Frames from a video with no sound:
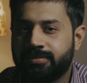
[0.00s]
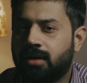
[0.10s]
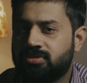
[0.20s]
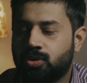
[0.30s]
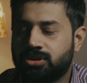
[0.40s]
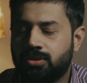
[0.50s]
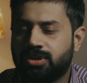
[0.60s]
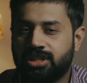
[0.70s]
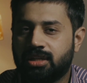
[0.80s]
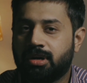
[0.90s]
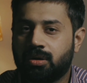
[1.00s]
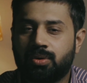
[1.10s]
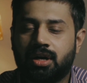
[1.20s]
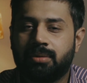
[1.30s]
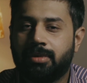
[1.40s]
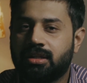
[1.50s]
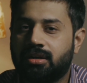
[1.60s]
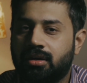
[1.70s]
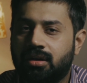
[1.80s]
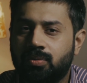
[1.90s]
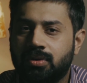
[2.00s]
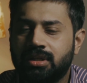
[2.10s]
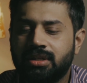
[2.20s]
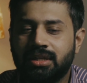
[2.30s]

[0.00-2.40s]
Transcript: आप सोच रहे होंगे शायद मैं करोना की बात कर रहा हूँ